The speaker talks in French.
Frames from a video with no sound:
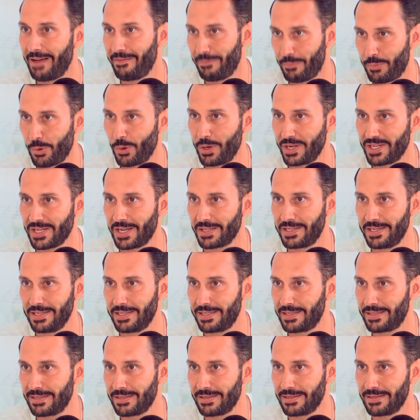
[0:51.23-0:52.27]
pour les
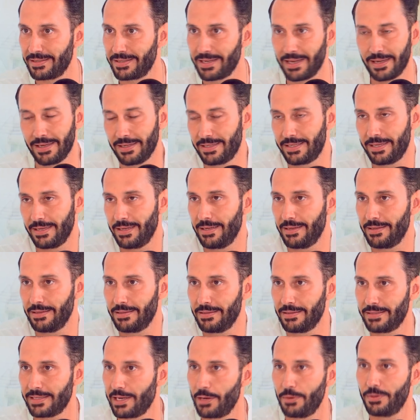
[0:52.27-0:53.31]
artistes. c'est
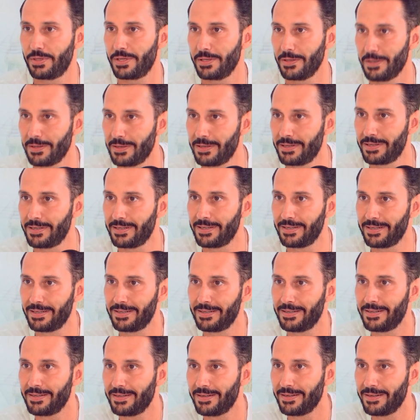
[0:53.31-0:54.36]
hallucinant. C'est
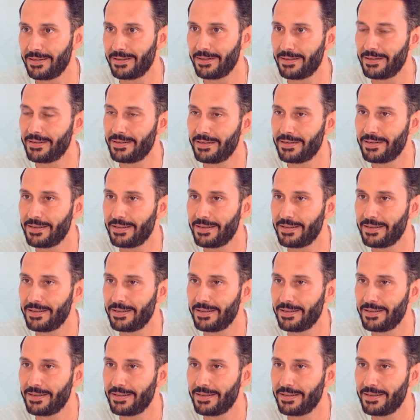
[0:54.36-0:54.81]
vrai que toi qui